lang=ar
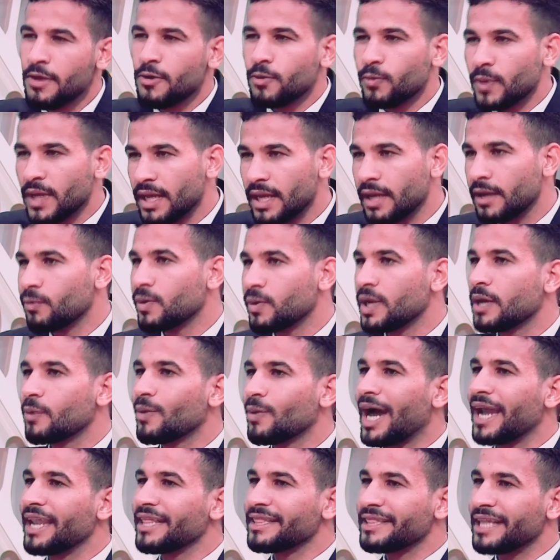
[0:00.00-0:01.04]

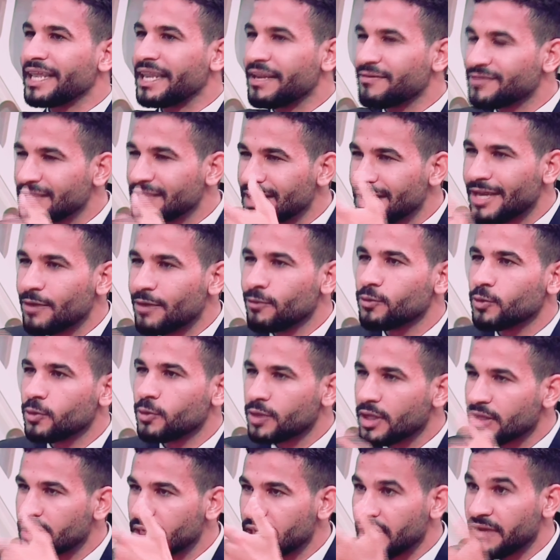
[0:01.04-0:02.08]
وحالتنا النفسيه
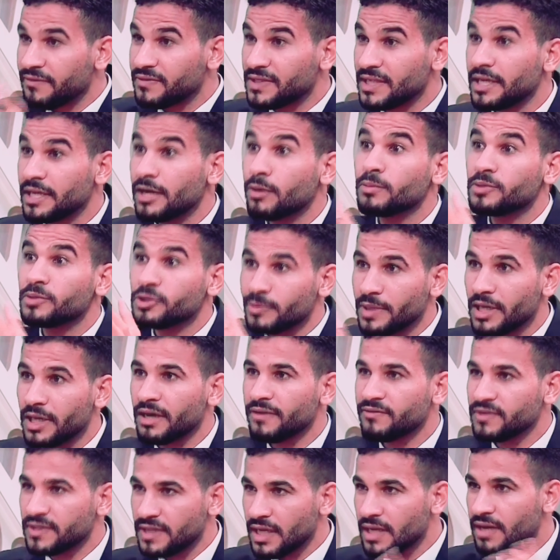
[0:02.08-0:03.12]
والضغوطات النفسيه ومش
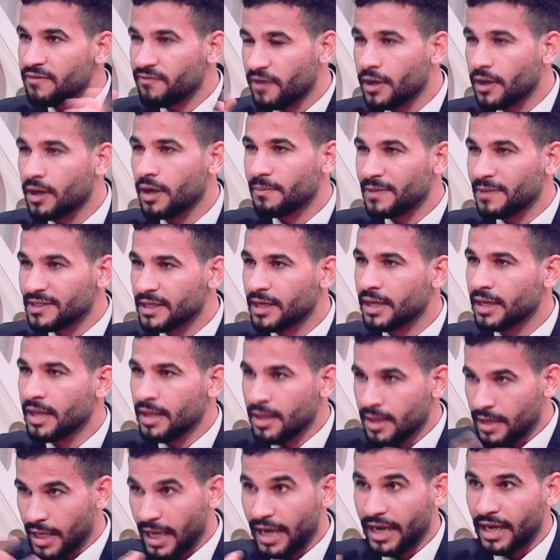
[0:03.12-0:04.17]
بنعرف ازاي نفرغ مثلا
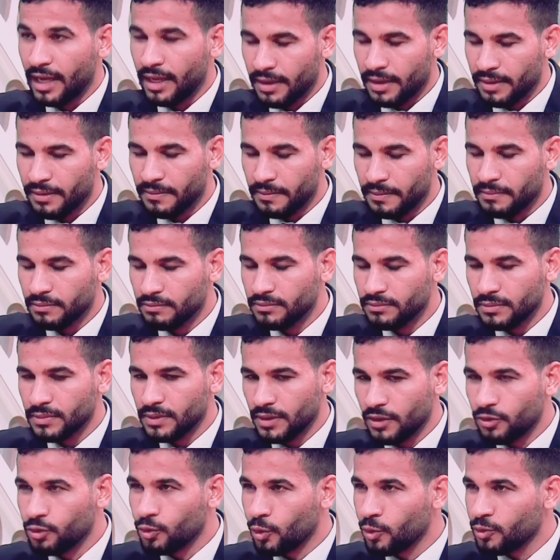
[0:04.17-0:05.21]

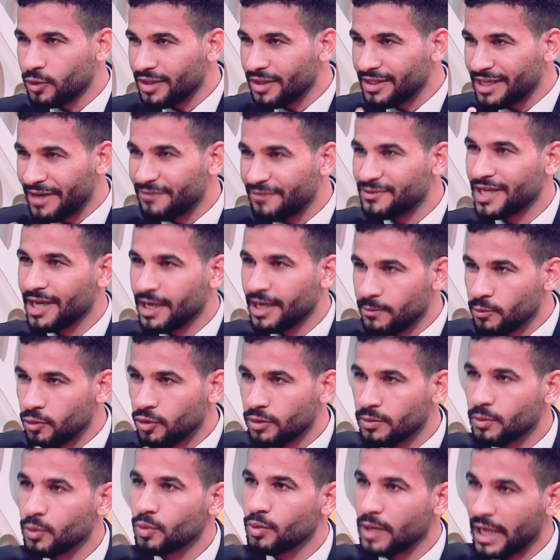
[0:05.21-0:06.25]
الضغوطات النفسيه اللي
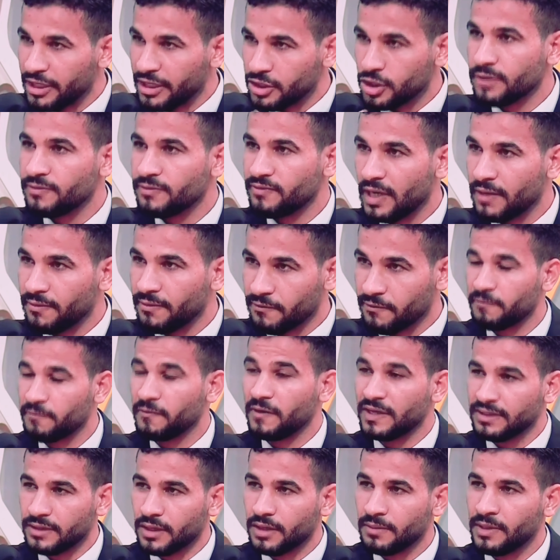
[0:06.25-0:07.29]
ممكن نكون عايشين فيها
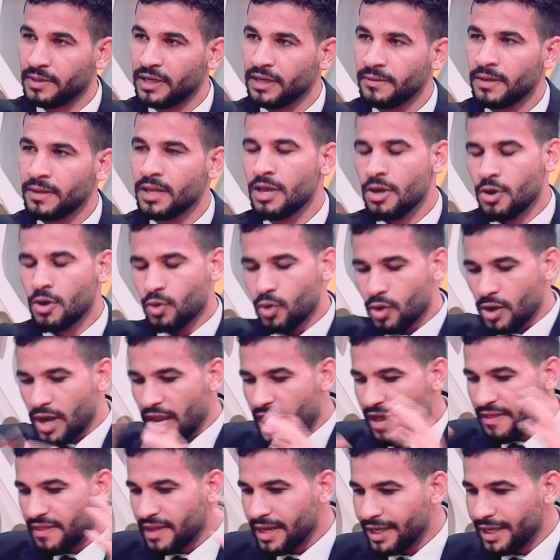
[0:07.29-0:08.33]
فتره ما كل
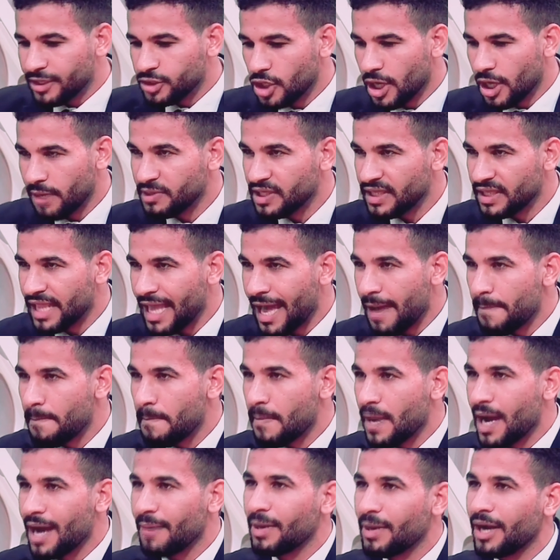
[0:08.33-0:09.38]
هذه الاشياء
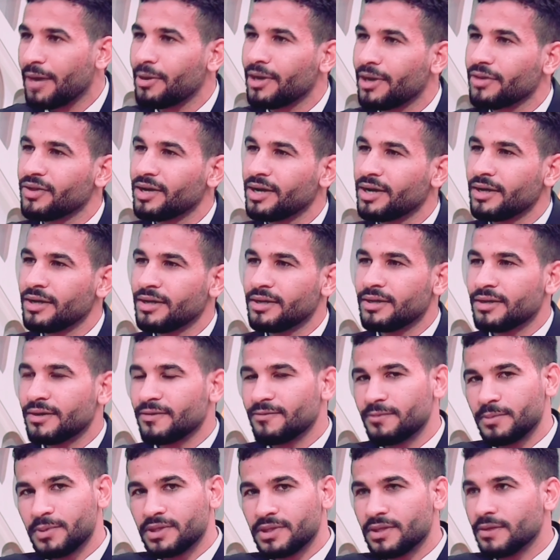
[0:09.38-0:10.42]
بتتجمع مع بعضها
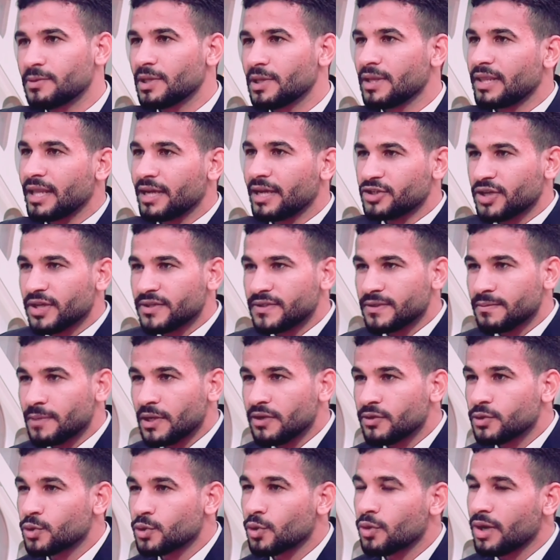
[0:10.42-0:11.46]
بتطلع شخص
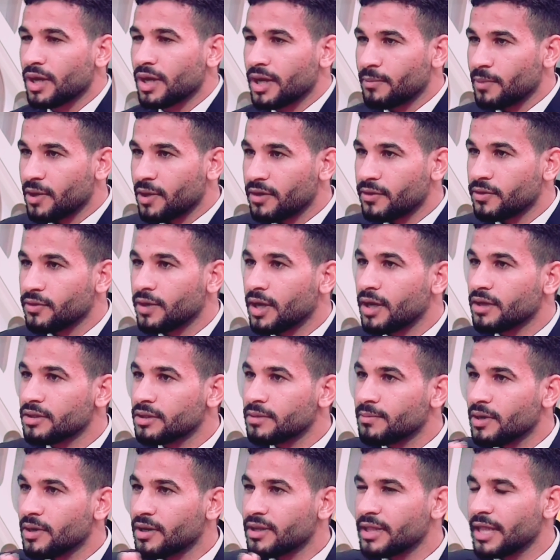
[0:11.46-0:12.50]
مريض سكر مريض ضغط
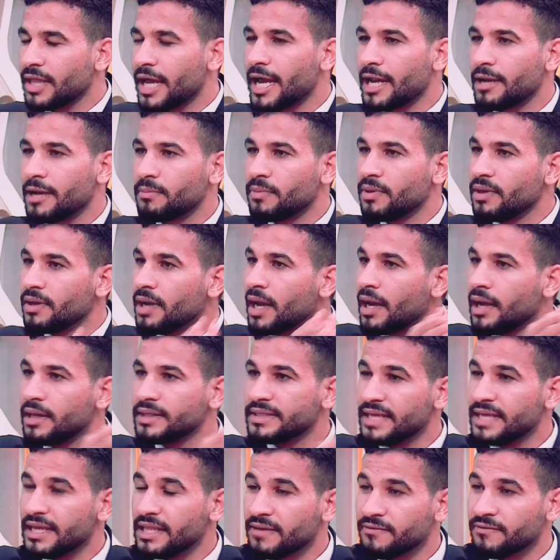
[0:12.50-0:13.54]
مريض قلب
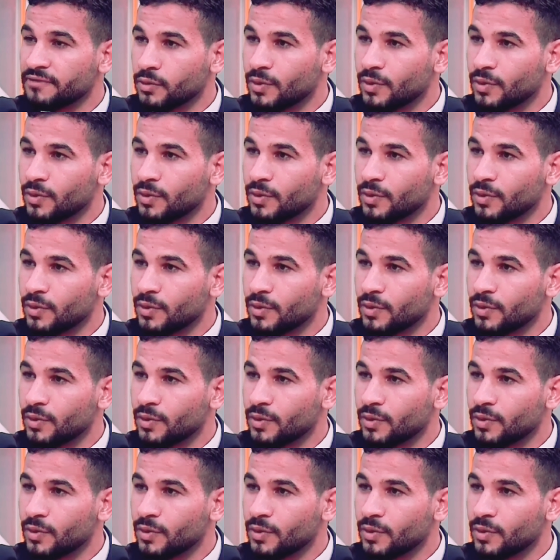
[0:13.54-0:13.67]
زياده في